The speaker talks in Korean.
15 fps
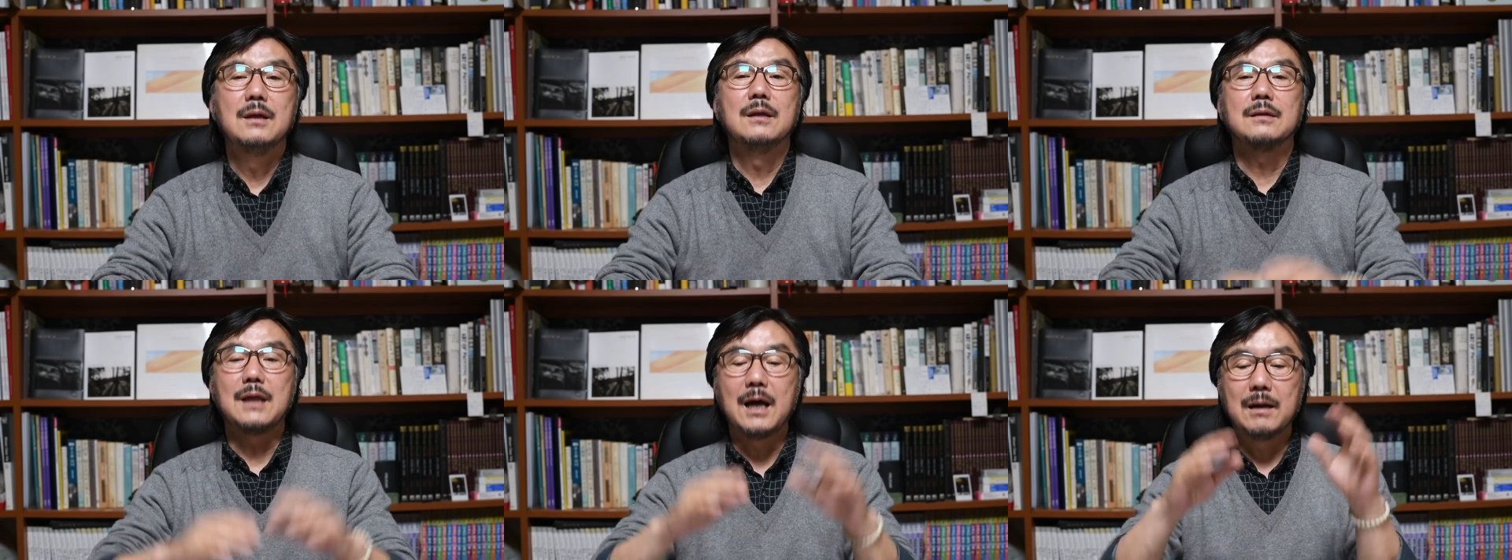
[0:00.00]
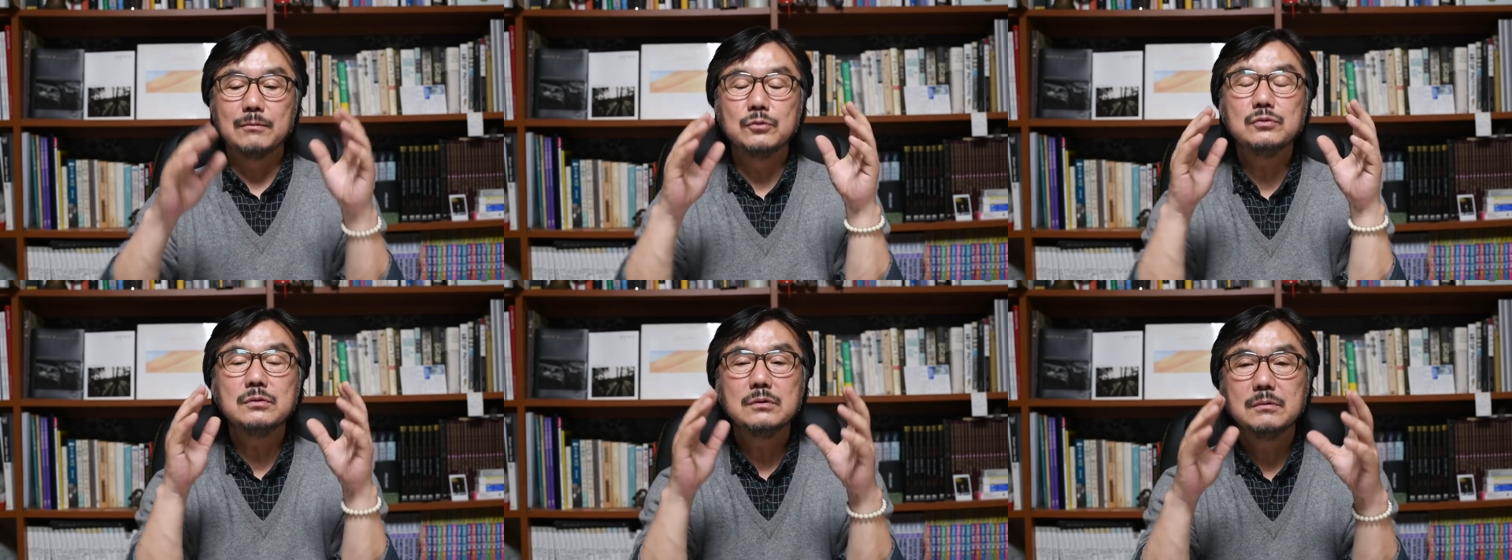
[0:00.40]

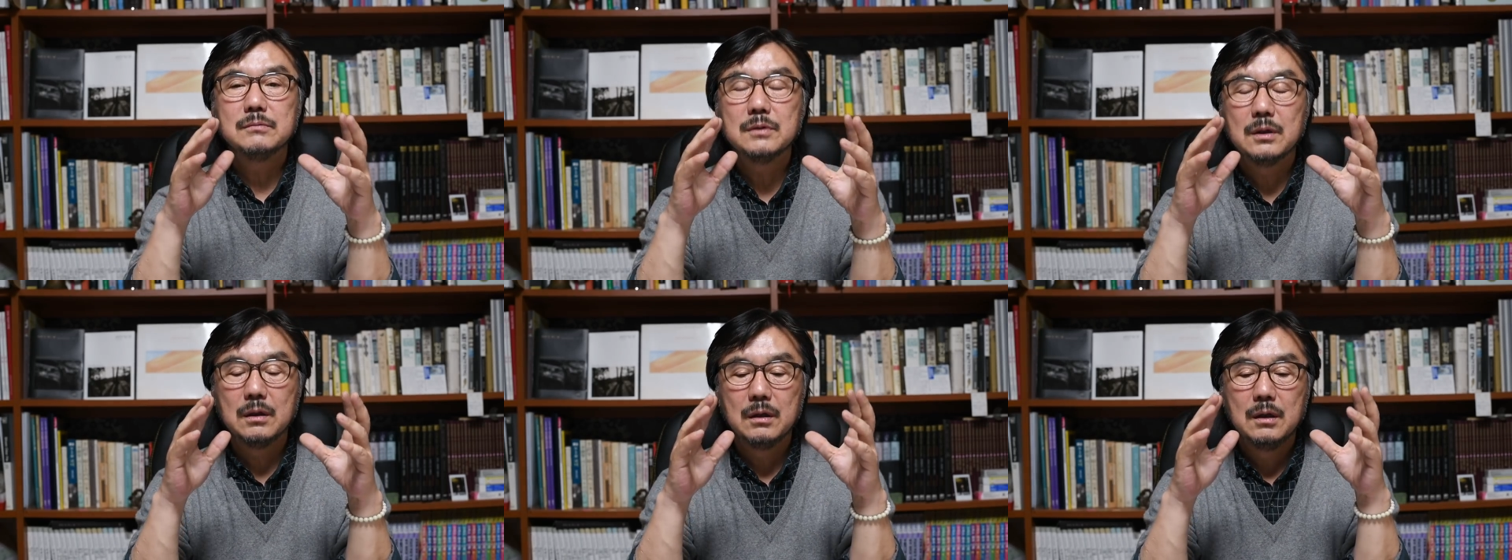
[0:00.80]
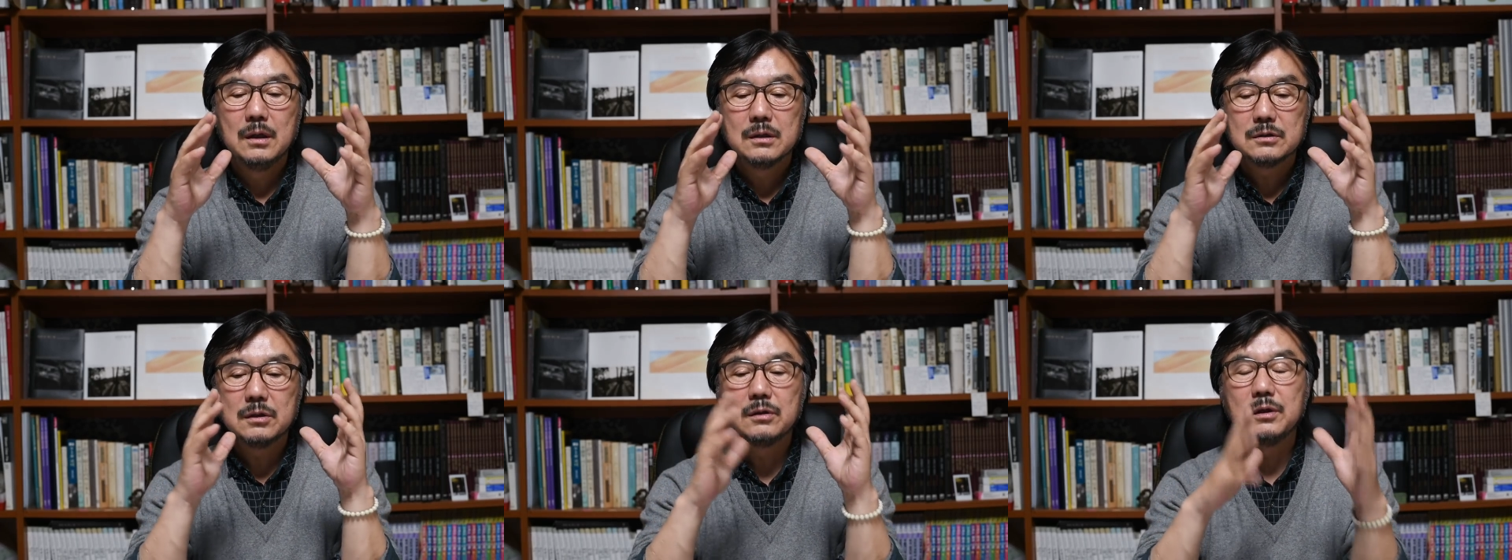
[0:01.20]
다음은 뭐
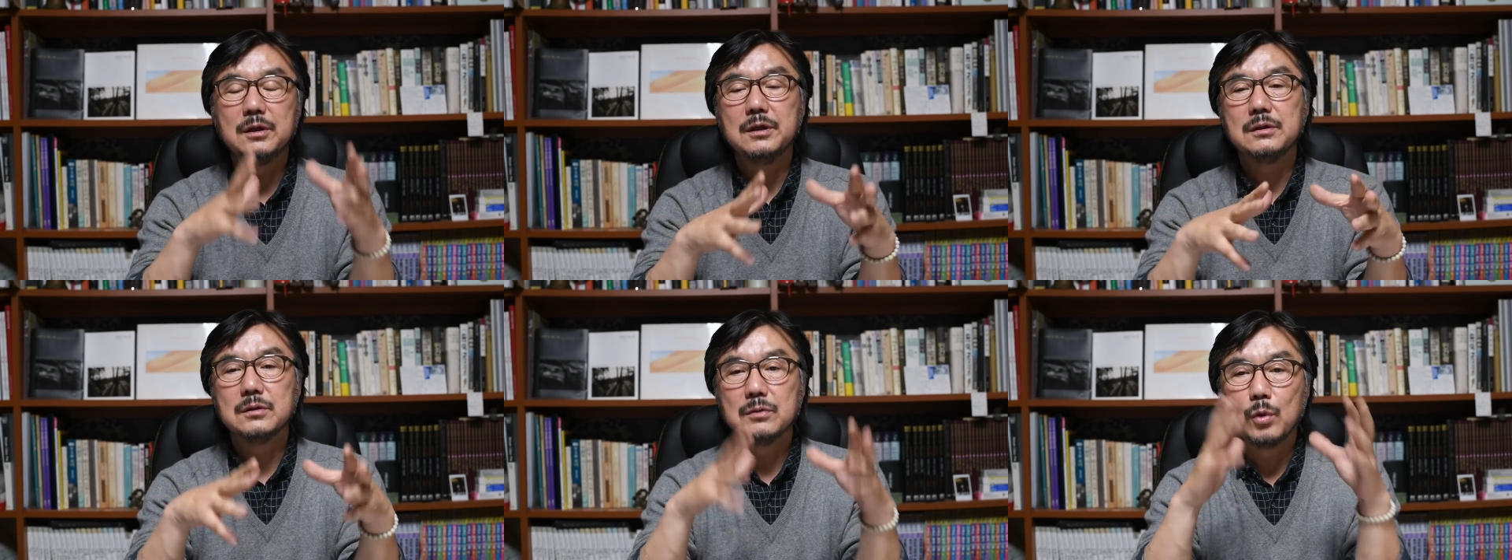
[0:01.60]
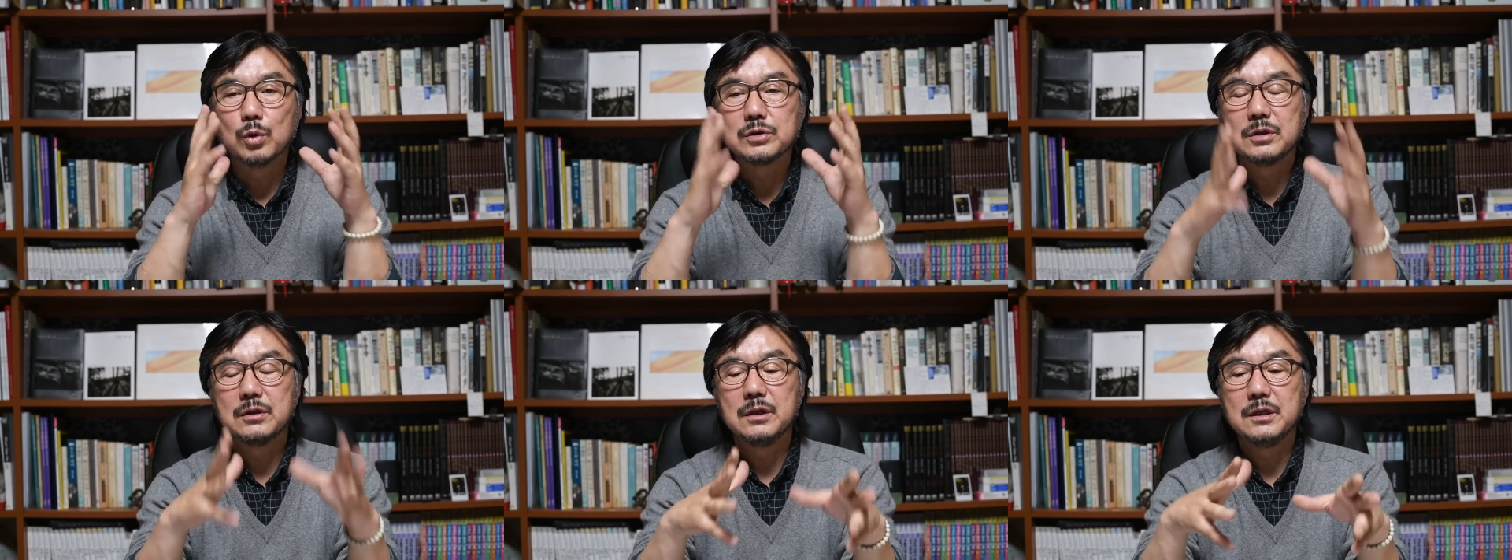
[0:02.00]
1000원이든
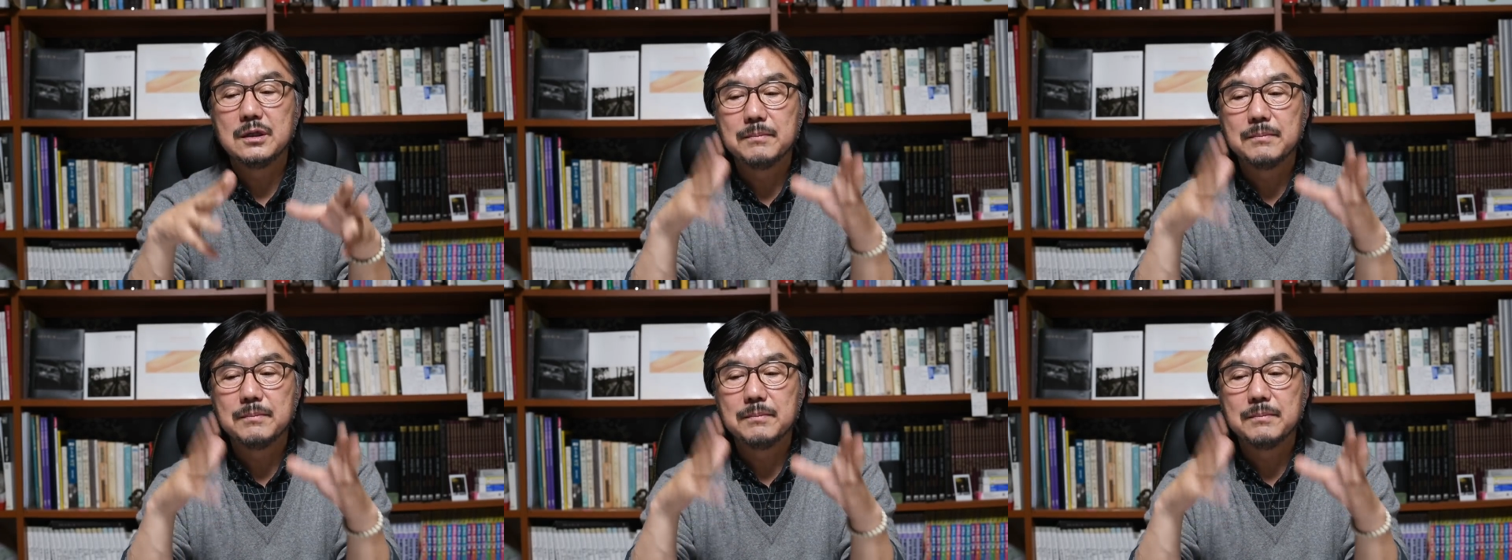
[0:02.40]
5000원이든